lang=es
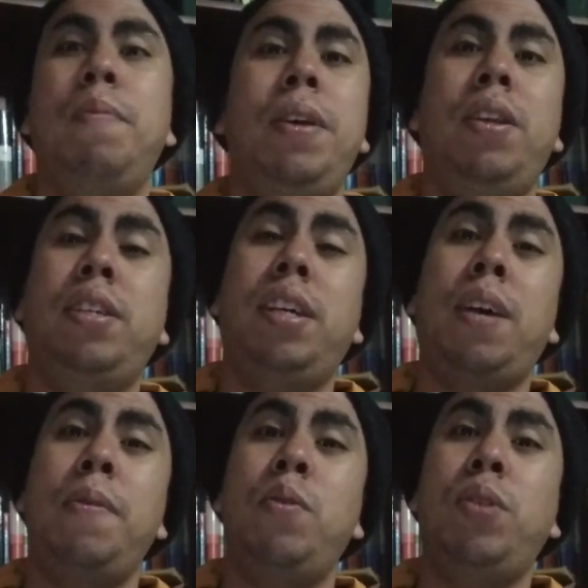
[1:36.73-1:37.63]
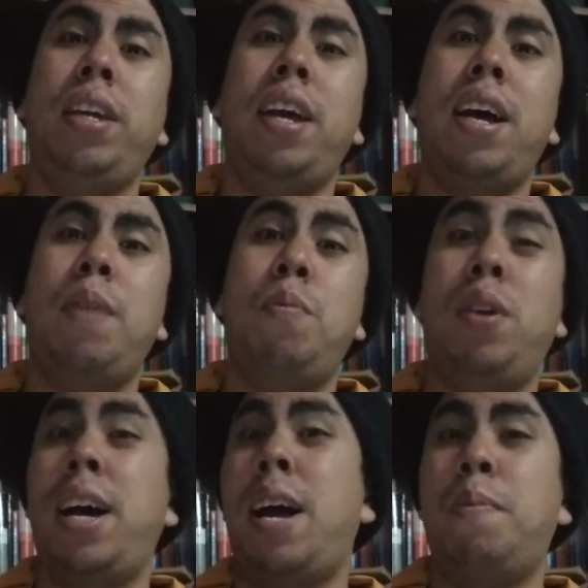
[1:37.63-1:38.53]
bien dice que vino un día
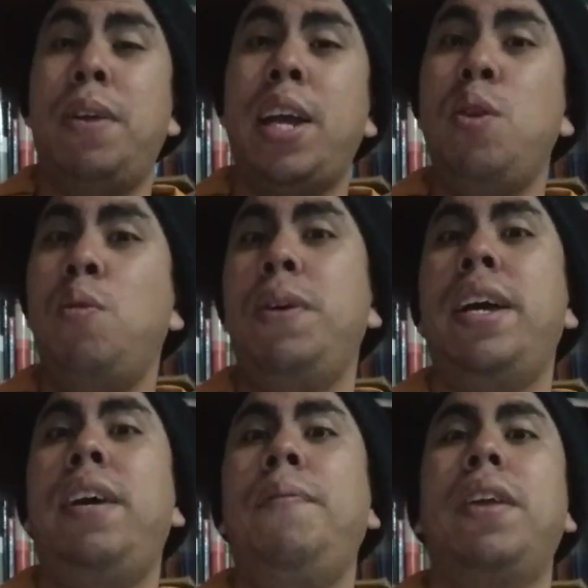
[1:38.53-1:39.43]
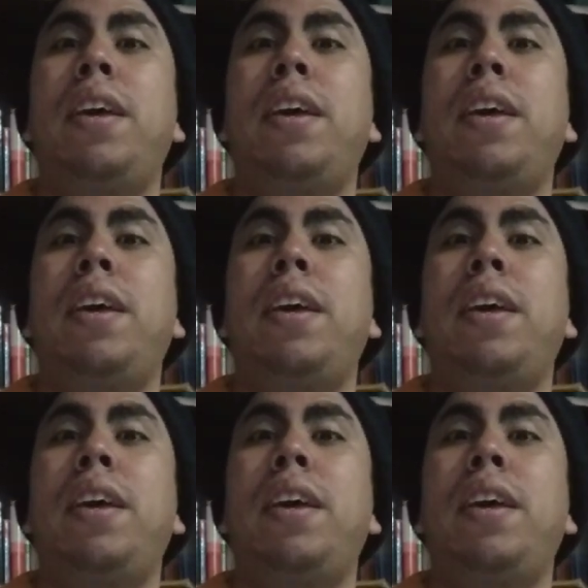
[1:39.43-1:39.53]
mojada por la lluvia